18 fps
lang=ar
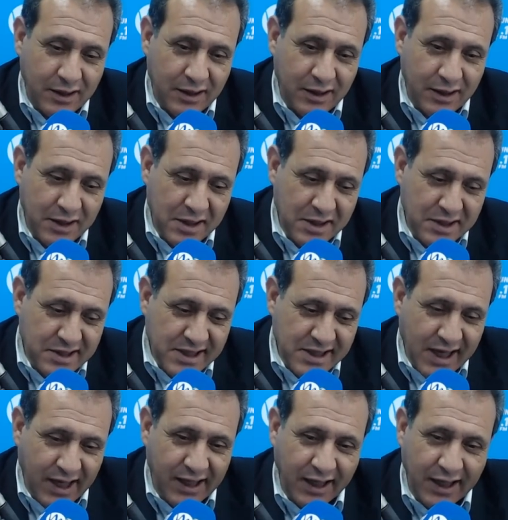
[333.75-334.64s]

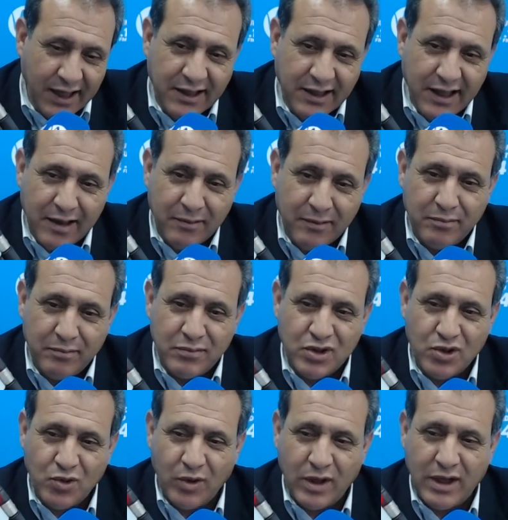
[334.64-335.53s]
ينزاح الخطاب
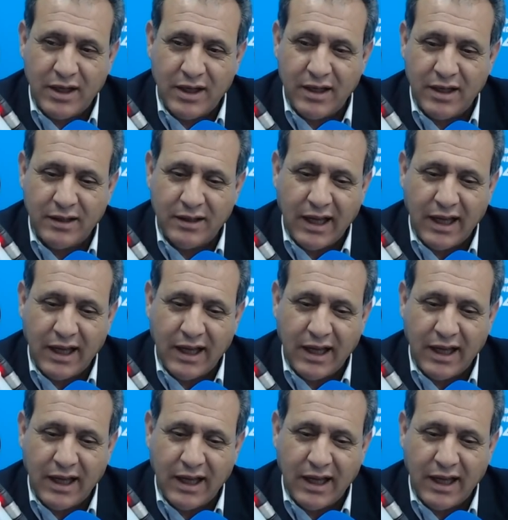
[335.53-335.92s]
باش يولي